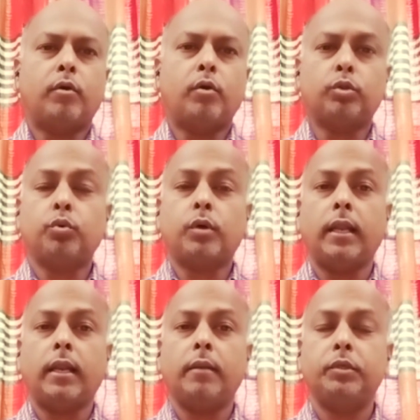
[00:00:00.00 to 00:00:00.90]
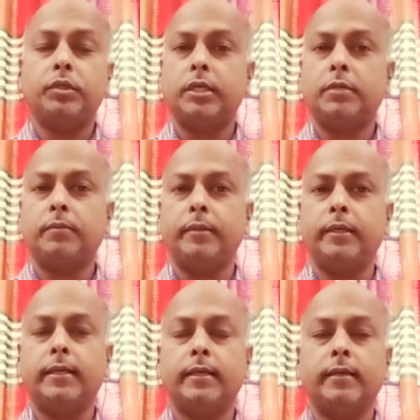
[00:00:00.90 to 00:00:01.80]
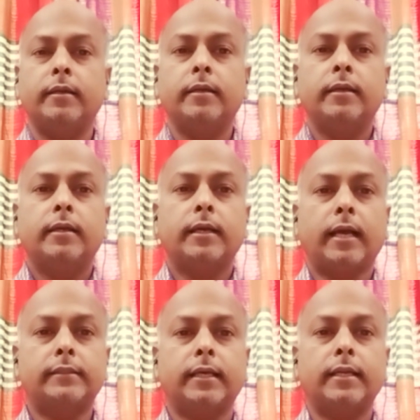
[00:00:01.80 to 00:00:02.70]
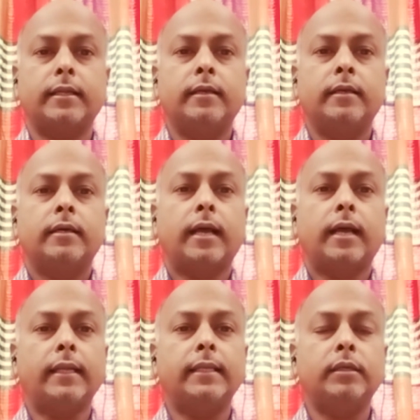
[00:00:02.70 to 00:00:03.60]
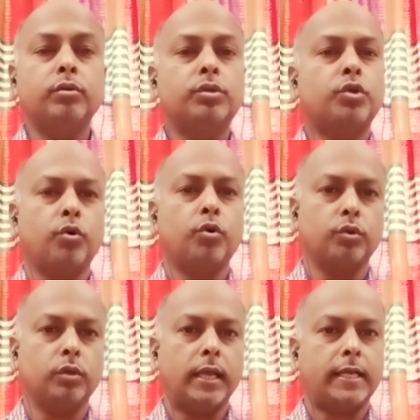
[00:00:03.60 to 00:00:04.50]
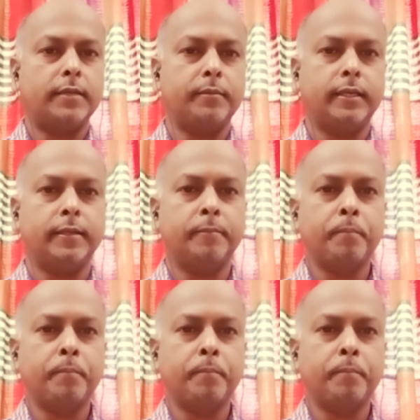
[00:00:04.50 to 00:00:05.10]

গতকাল বিশেষভাবে গাজার খান ইউনুস শহর একেবারে